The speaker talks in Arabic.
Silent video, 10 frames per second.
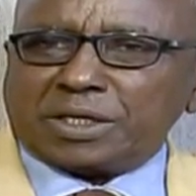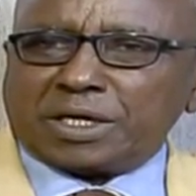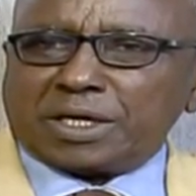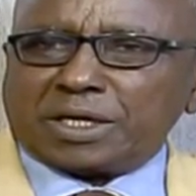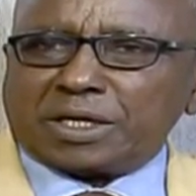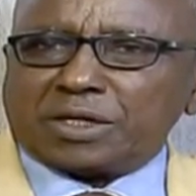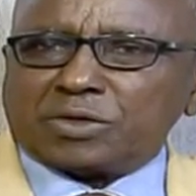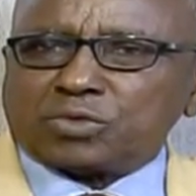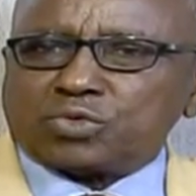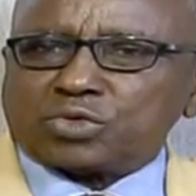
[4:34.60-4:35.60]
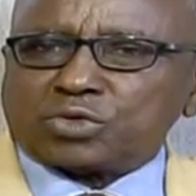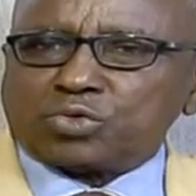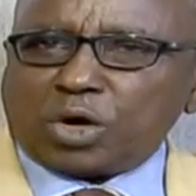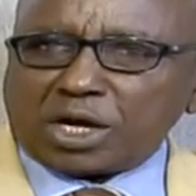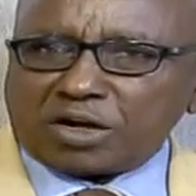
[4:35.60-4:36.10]
آه،
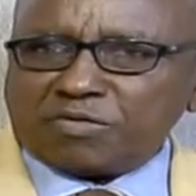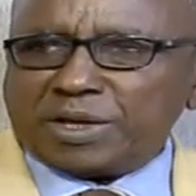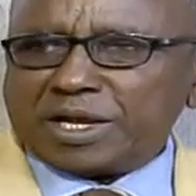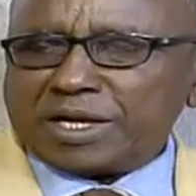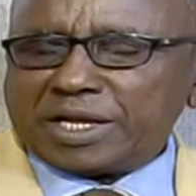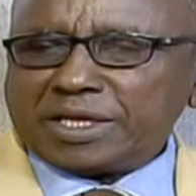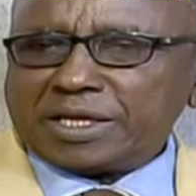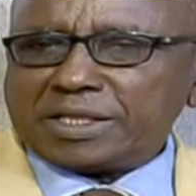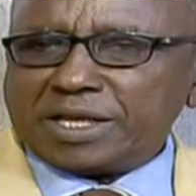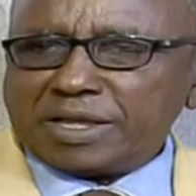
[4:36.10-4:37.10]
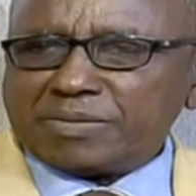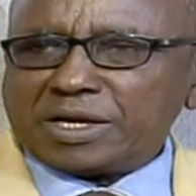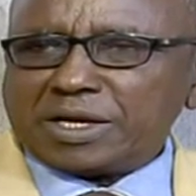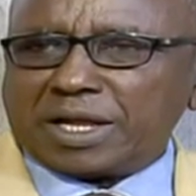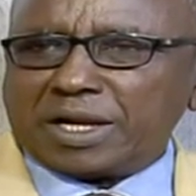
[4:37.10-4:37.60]
تعرف بأنها هي
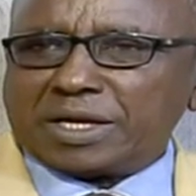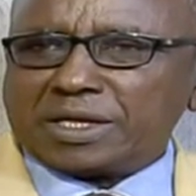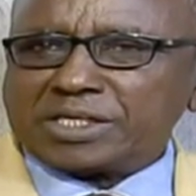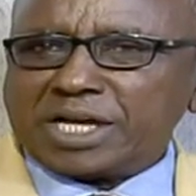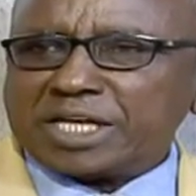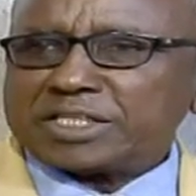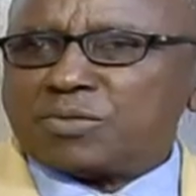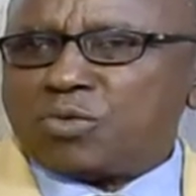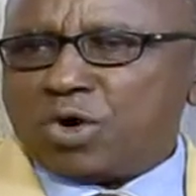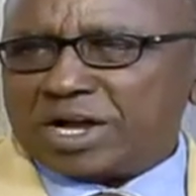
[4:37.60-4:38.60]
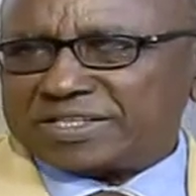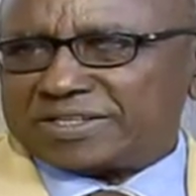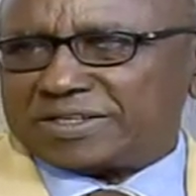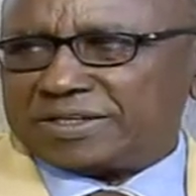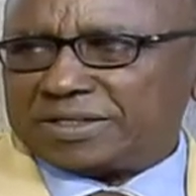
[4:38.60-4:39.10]
دائما الجهاز
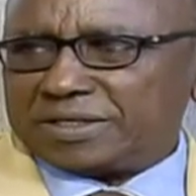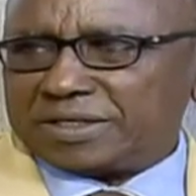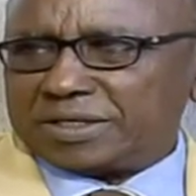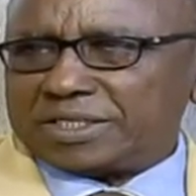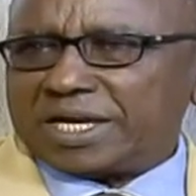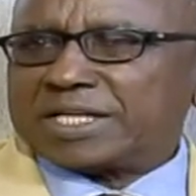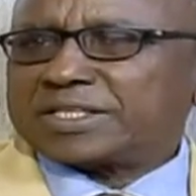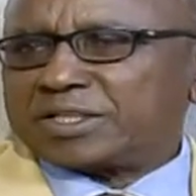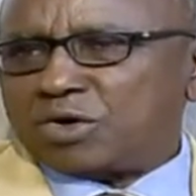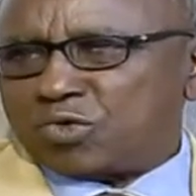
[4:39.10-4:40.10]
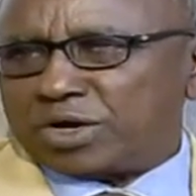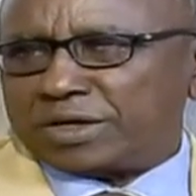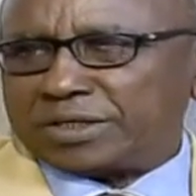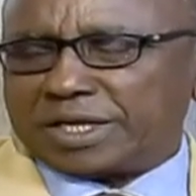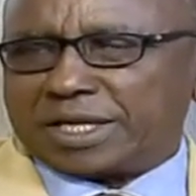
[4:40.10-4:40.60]
الموازي لجهاز الدولة
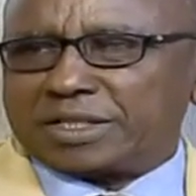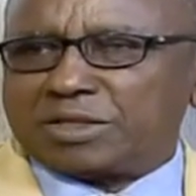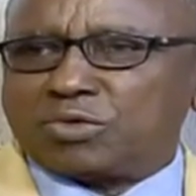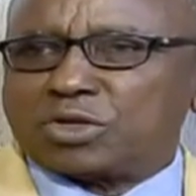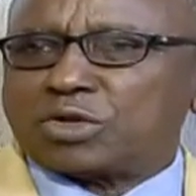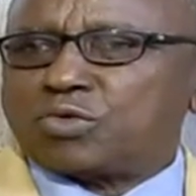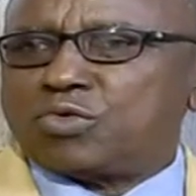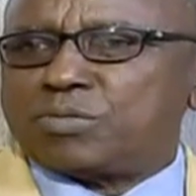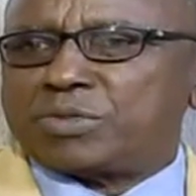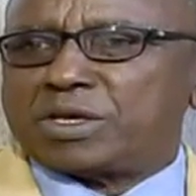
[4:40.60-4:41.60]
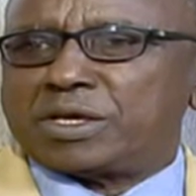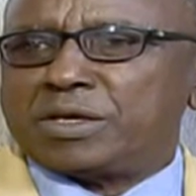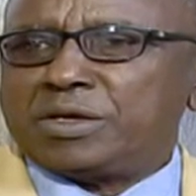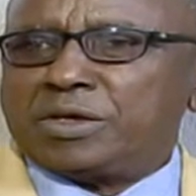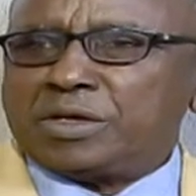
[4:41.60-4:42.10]
يعني الدولة تقوم
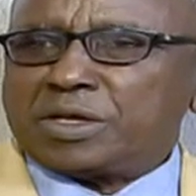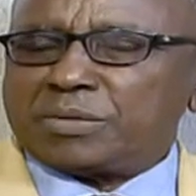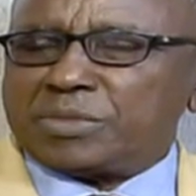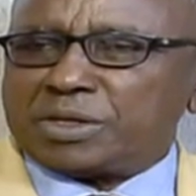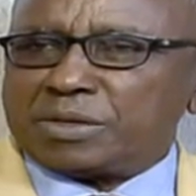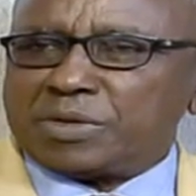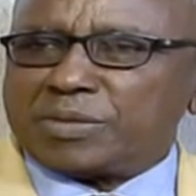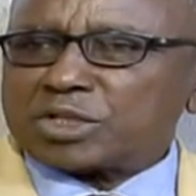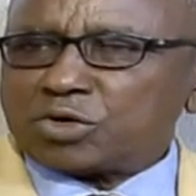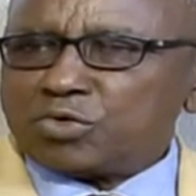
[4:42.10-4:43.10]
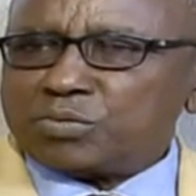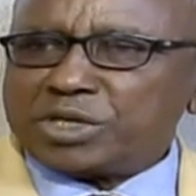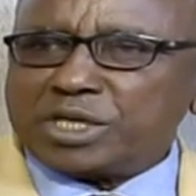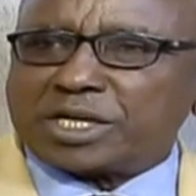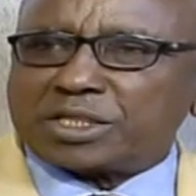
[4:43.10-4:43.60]
بما تقوم
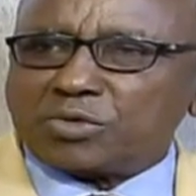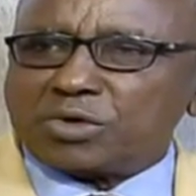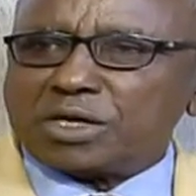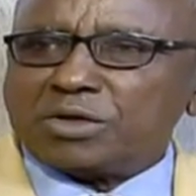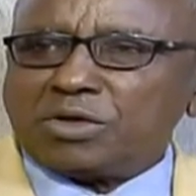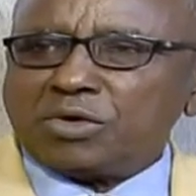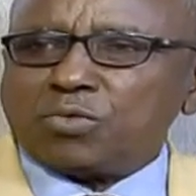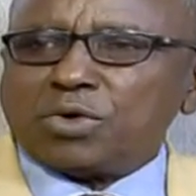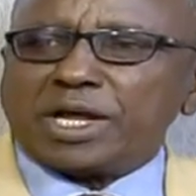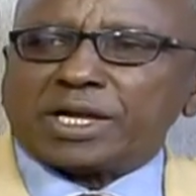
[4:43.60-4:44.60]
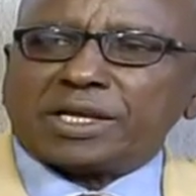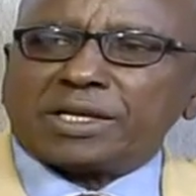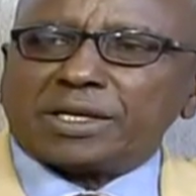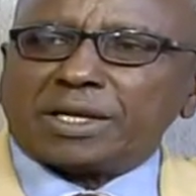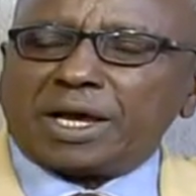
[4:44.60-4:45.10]
به كدولة
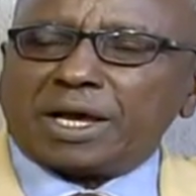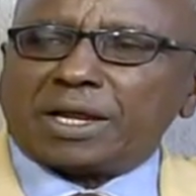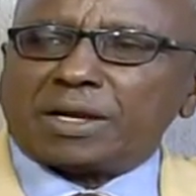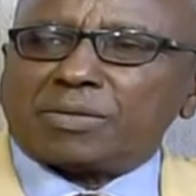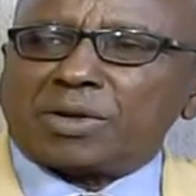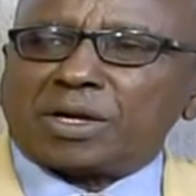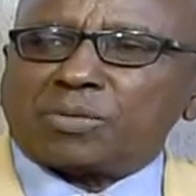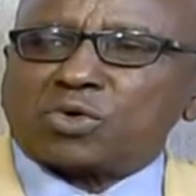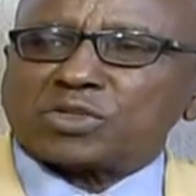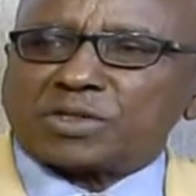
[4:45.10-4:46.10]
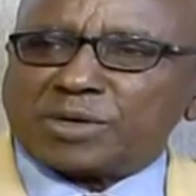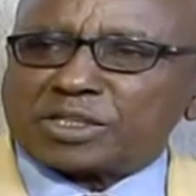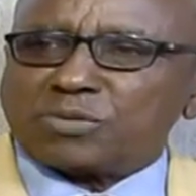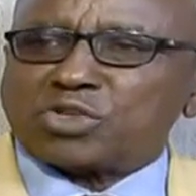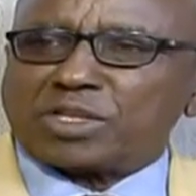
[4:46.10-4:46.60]
ولكن آه،
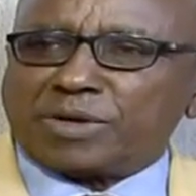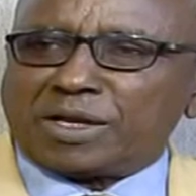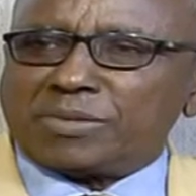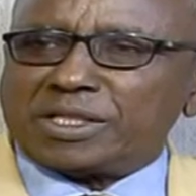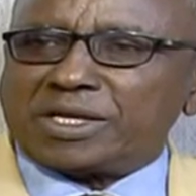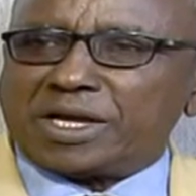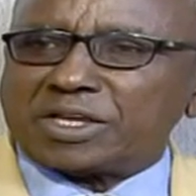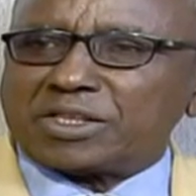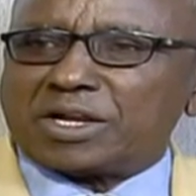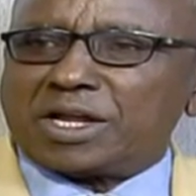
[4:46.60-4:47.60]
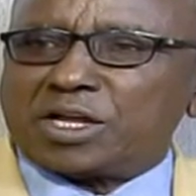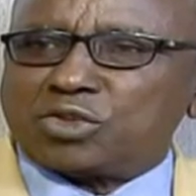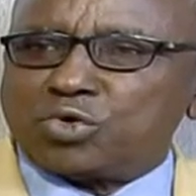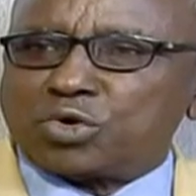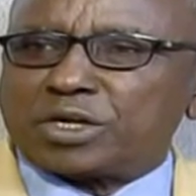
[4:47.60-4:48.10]
المنظمات المجتمع المدني أيضا لها
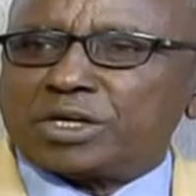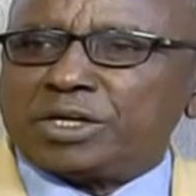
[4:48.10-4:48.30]
دور